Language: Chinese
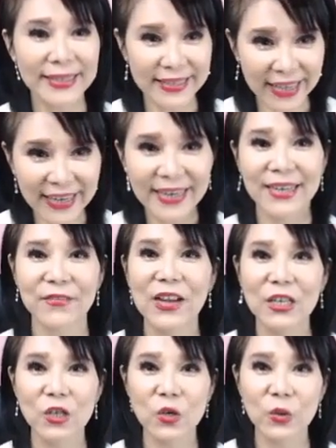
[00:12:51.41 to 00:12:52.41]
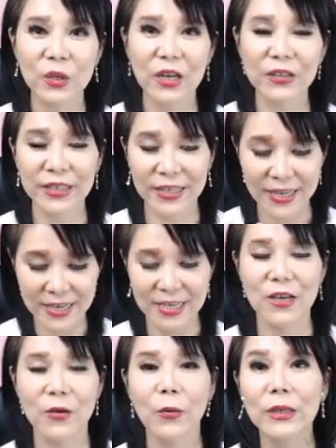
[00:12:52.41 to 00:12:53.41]
当然，非常重要的
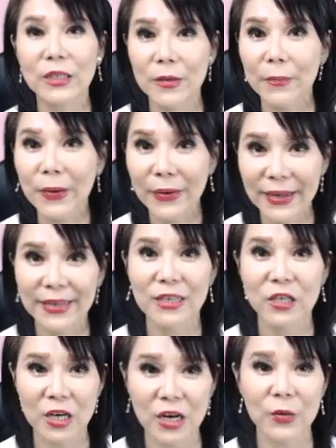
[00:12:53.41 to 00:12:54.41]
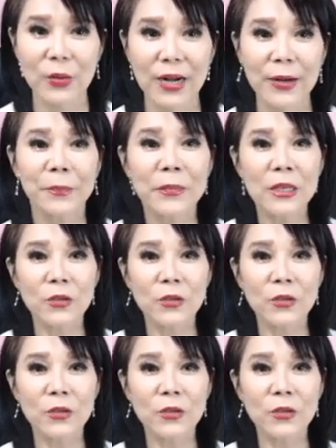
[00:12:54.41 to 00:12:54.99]
也会是包含了长荣号，